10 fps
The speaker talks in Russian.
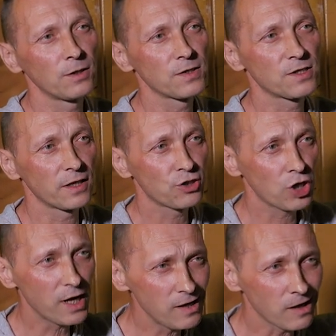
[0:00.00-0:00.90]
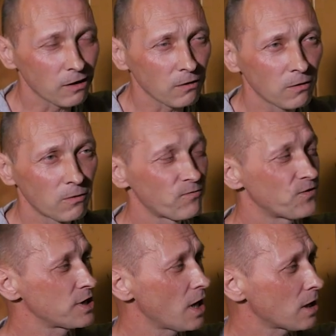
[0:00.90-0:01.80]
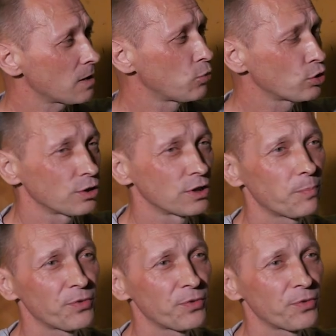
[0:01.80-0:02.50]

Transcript: Изначально вся работа на